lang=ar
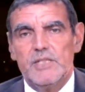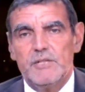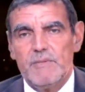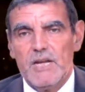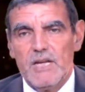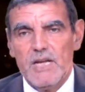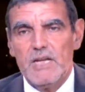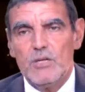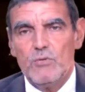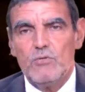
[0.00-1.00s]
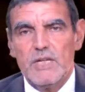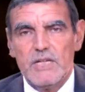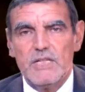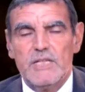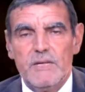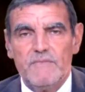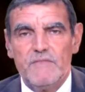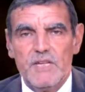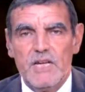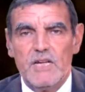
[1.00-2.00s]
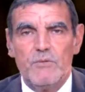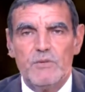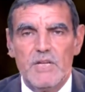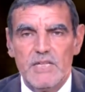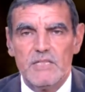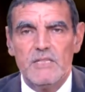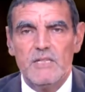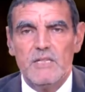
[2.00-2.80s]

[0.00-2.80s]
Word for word: يجب أن لا يكون النظام فيه حلويات